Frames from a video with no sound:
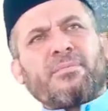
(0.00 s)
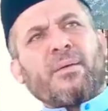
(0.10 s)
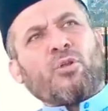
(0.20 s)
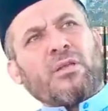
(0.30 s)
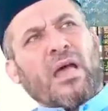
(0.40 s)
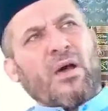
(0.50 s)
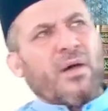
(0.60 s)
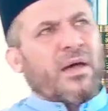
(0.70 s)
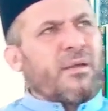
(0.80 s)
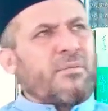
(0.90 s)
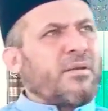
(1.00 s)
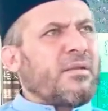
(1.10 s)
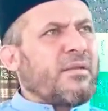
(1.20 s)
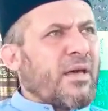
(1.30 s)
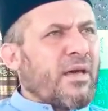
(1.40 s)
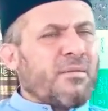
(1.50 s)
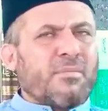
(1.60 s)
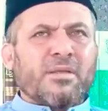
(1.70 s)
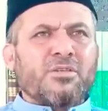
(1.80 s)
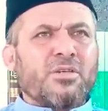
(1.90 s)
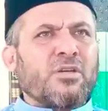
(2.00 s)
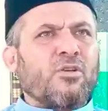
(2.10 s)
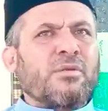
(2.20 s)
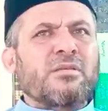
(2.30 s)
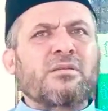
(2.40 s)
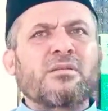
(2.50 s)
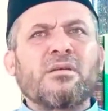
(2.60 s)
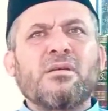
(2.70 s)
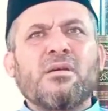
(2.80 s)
تبعد عنا حوالي أقل من أقل من 20 متر.